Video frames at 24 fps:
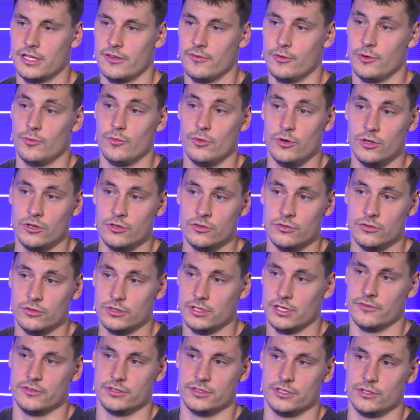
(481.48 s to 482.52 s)
Cover One und
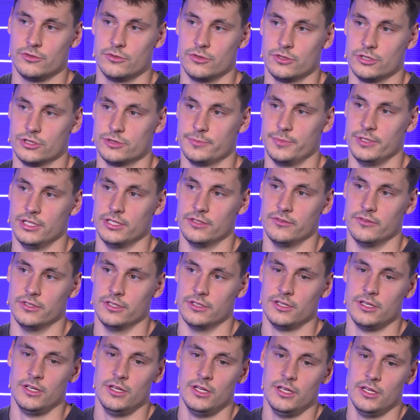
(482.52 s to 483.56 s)
Cover Zero gespielt wird.